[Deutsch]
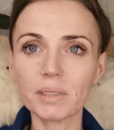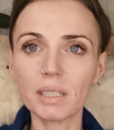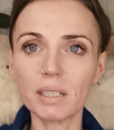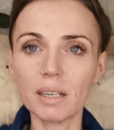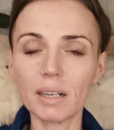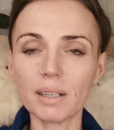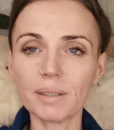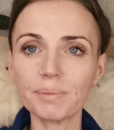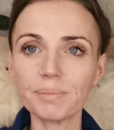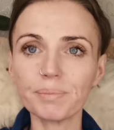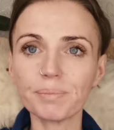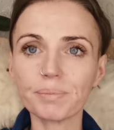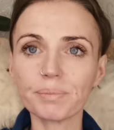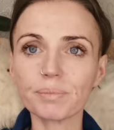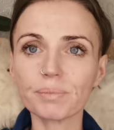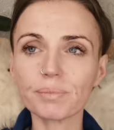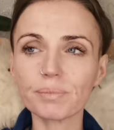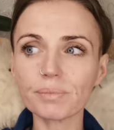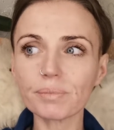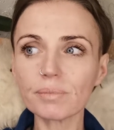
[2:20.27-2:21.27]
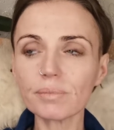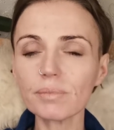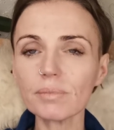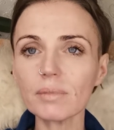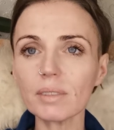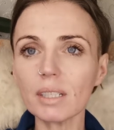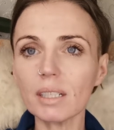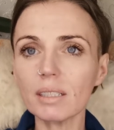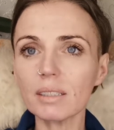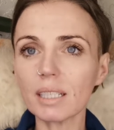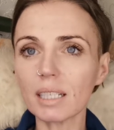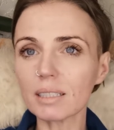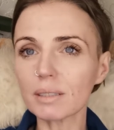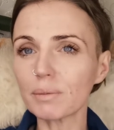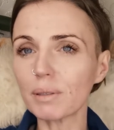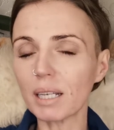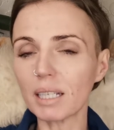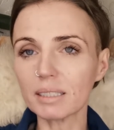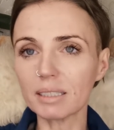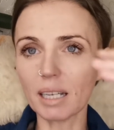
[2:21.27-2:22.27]
Ja.
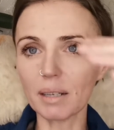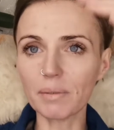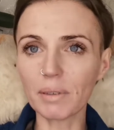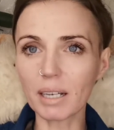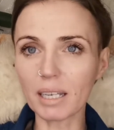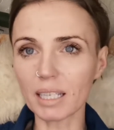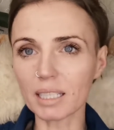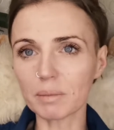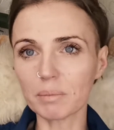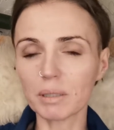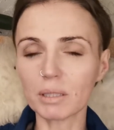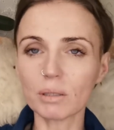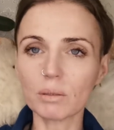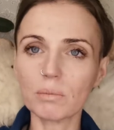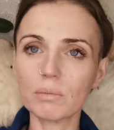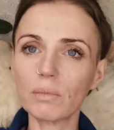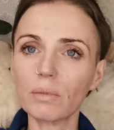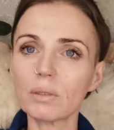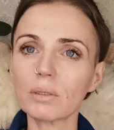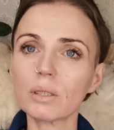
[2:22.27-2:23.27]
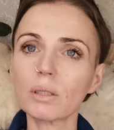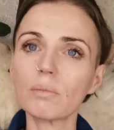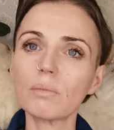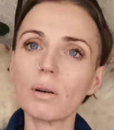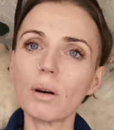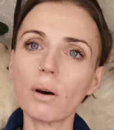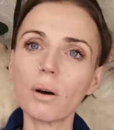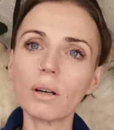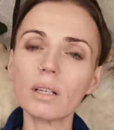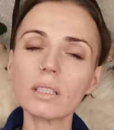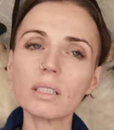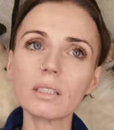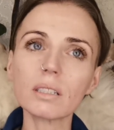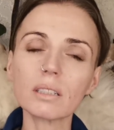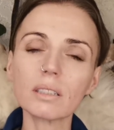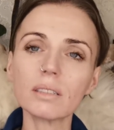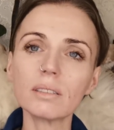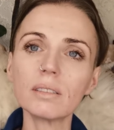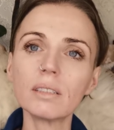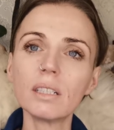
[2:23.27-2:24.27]
Das vielleicht einfach erstmal zum, zum
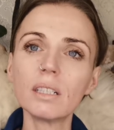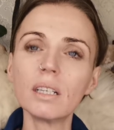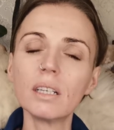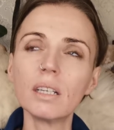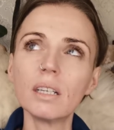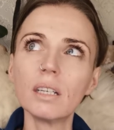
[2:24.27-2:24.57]
Äußeren